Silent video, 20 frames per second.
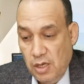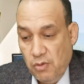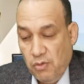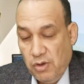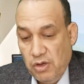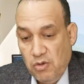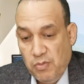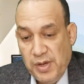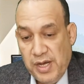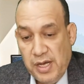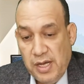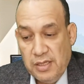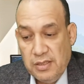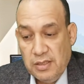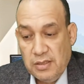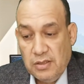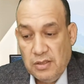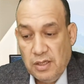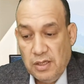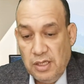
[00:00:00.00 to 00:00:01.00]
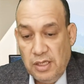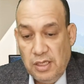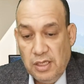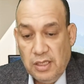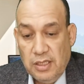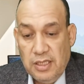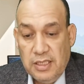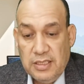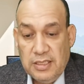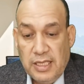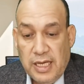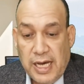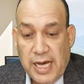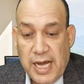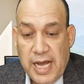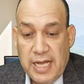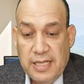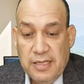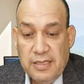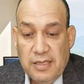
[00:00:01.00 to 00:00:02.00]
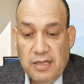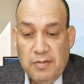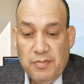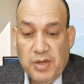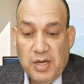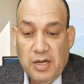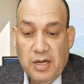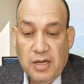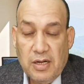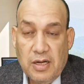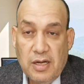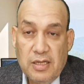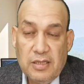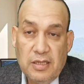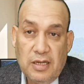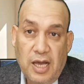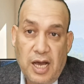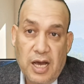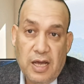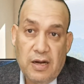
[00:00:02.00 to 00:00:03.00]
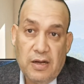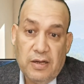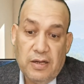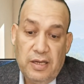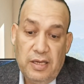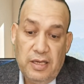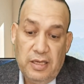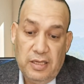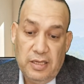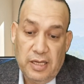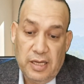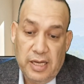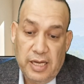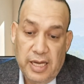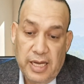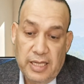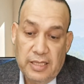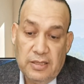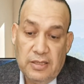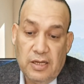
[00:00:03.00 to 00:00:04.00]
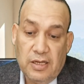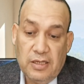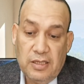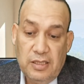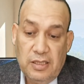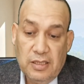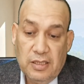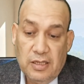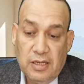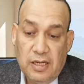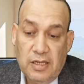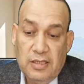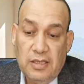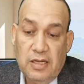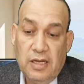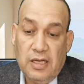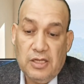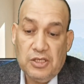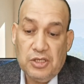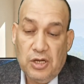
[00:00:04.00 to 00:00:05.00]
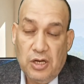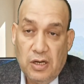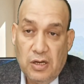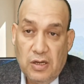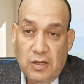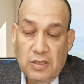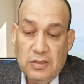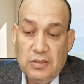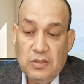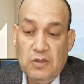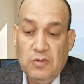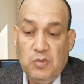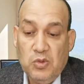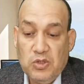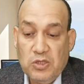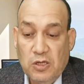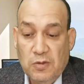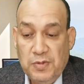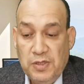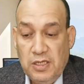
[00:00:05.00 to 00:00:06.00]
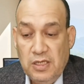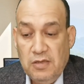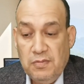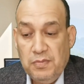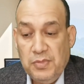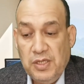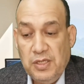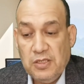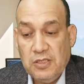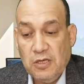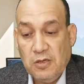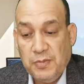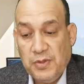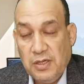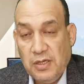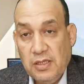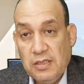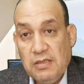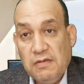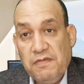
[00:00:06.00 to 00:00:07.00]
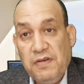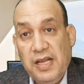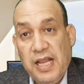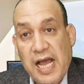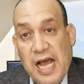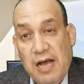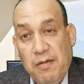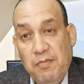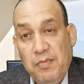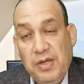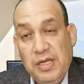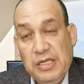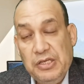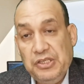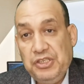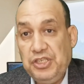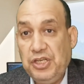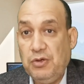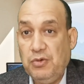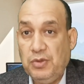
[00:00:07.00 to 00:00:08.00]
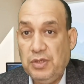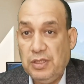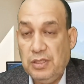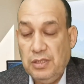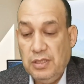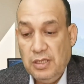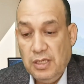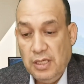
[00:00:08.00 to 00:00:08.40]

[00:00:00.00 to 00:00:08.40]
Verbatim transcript: ويمهد الطريق لاستعادة المهارات الحركية الدقيقة للأشخاص المصابين بإصابات في الحبل الشوكي